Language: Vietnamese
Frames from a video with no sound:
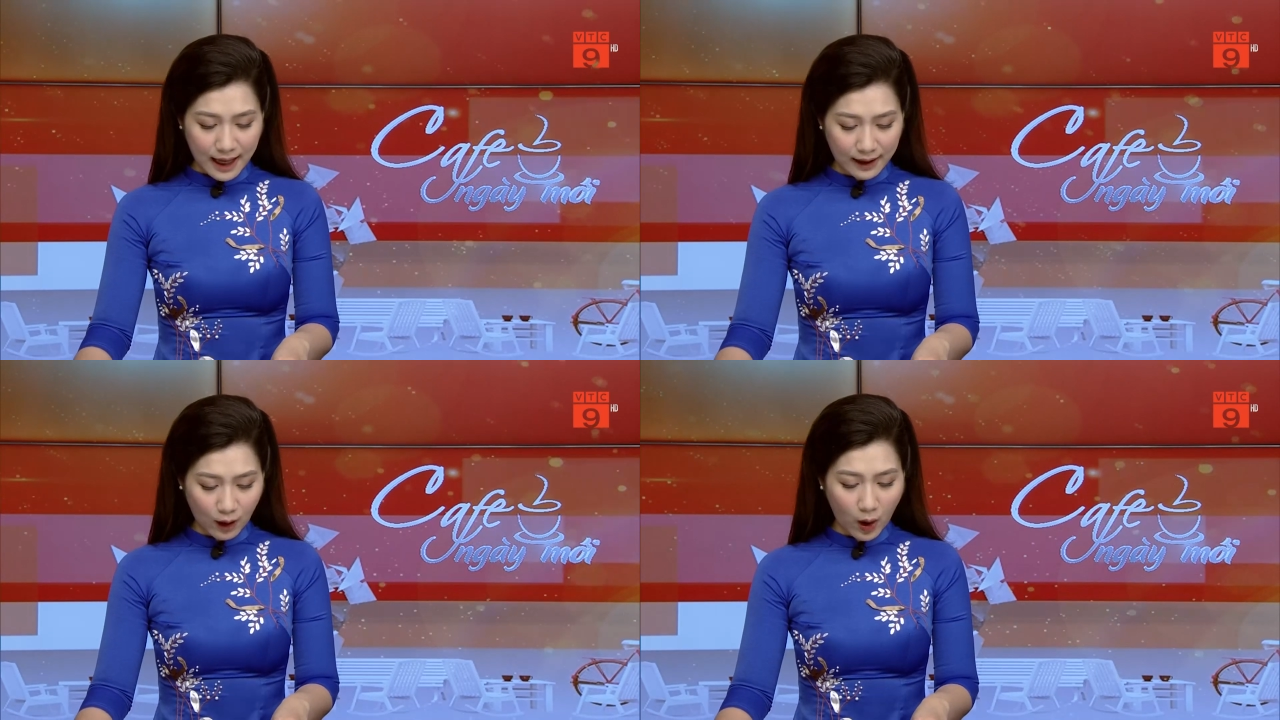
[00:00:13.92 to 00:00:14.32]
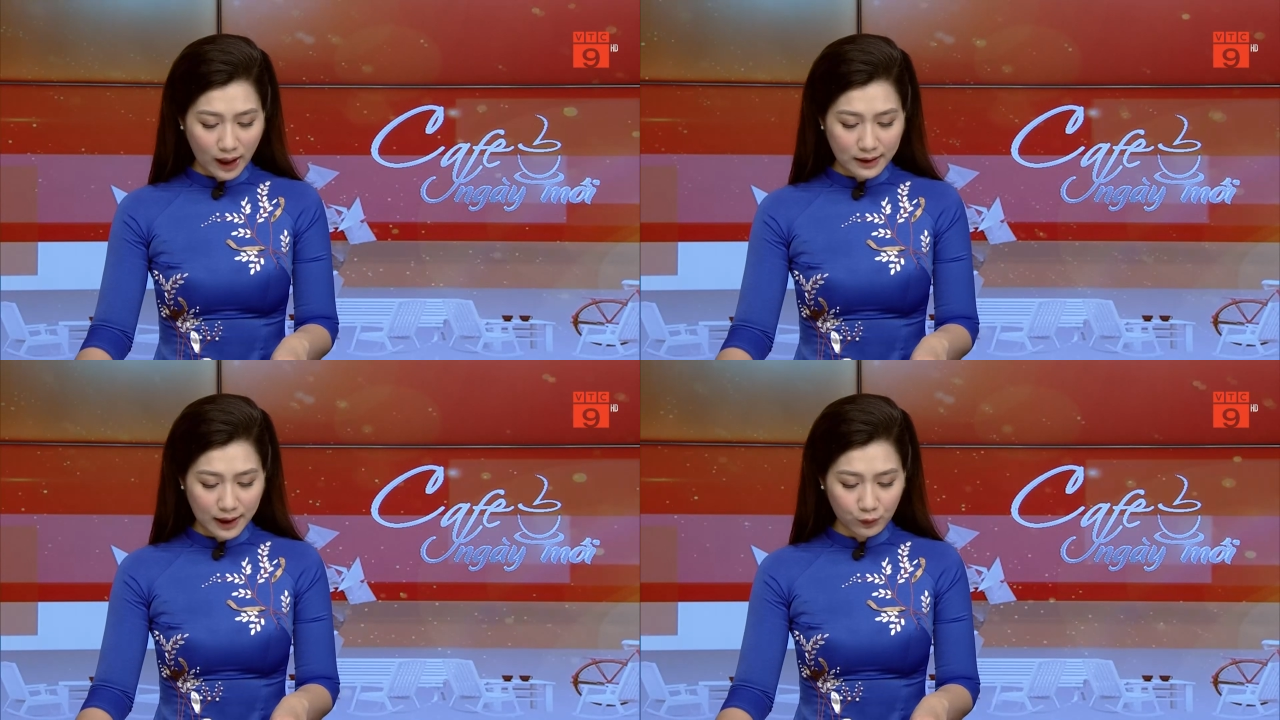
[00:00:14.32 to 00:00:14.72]
hàng
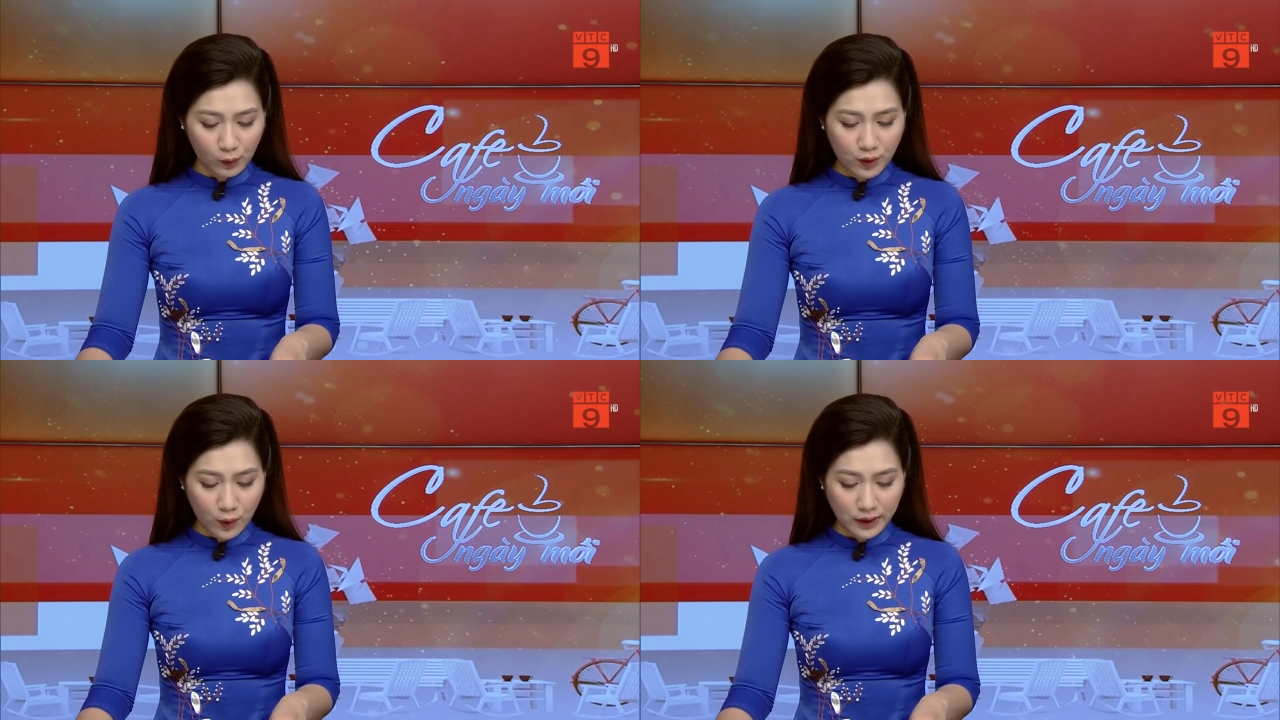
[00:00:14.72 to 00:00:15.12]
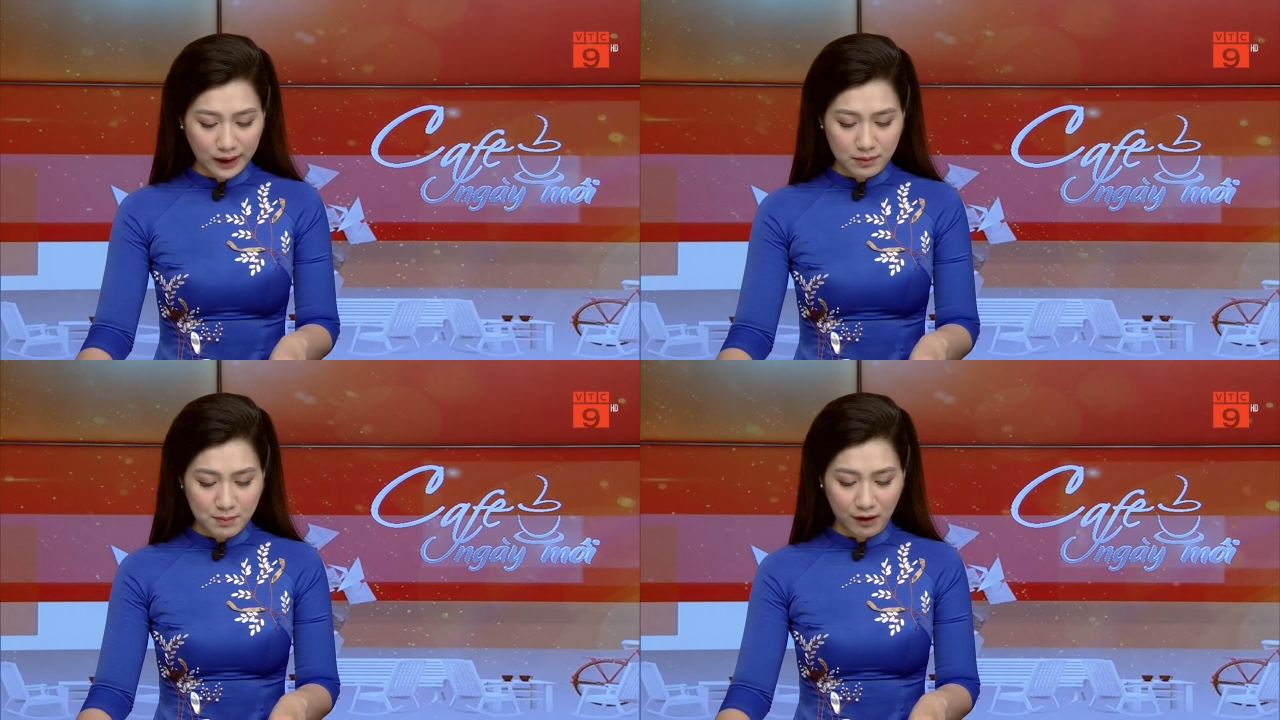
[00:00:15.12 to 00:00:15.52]
hóa theo tuyến cố
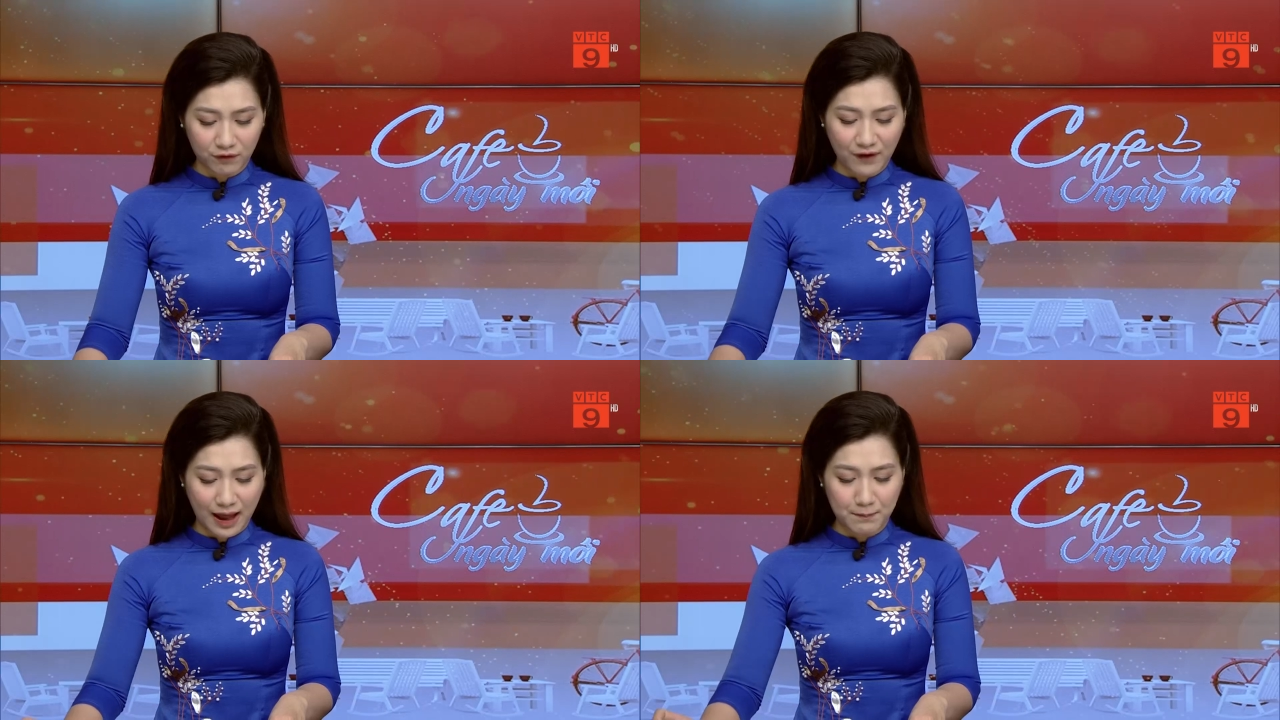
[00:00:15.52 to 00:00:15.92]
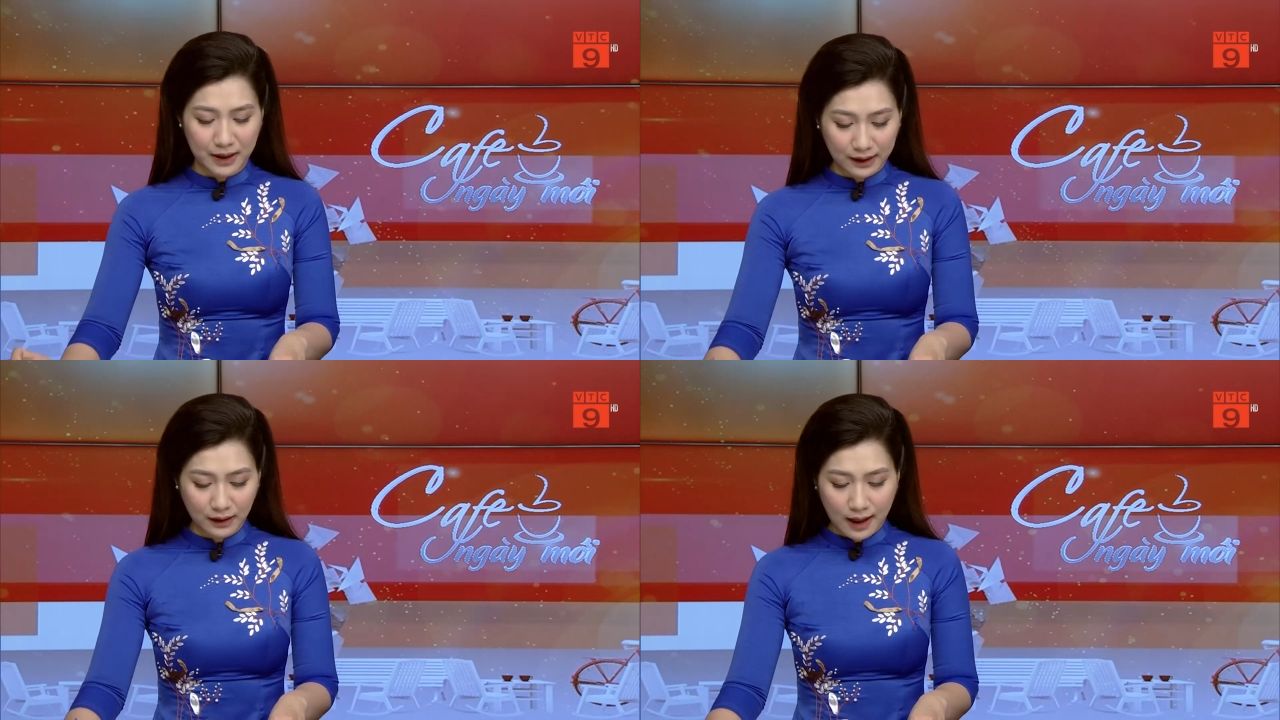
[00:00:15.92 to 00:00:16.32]
định bằng phà
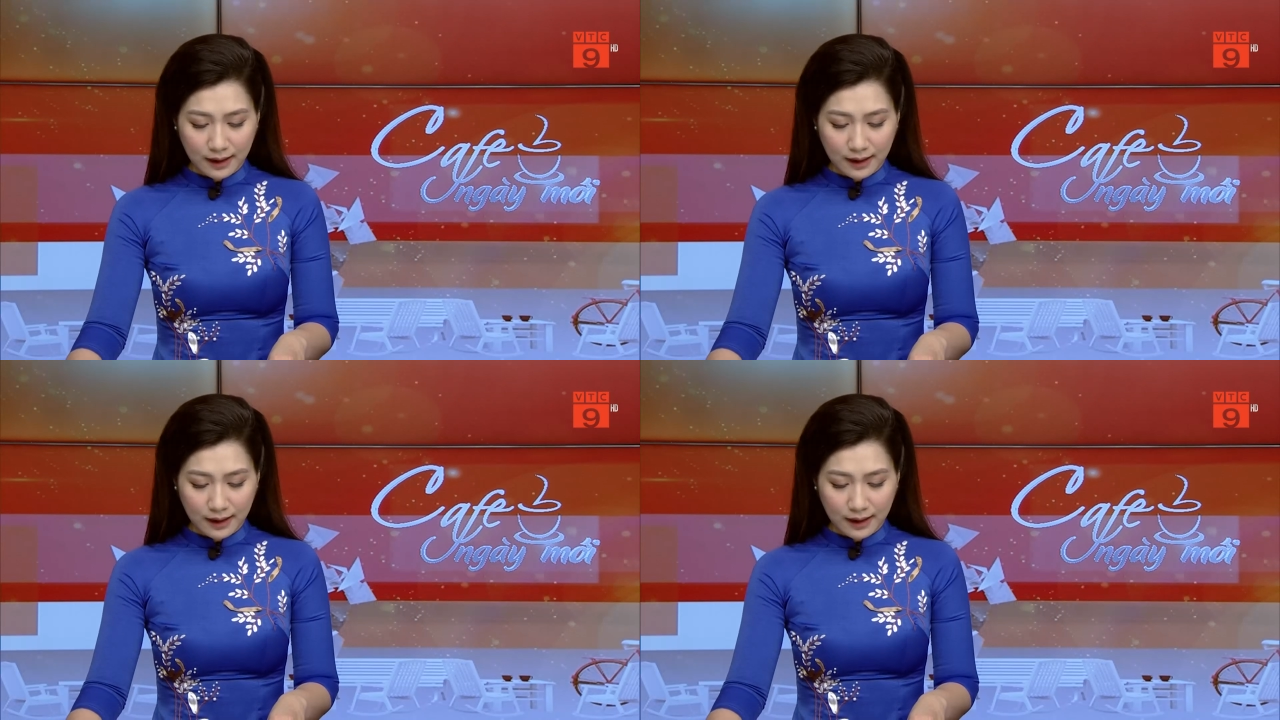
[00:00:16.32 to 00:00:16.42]
biển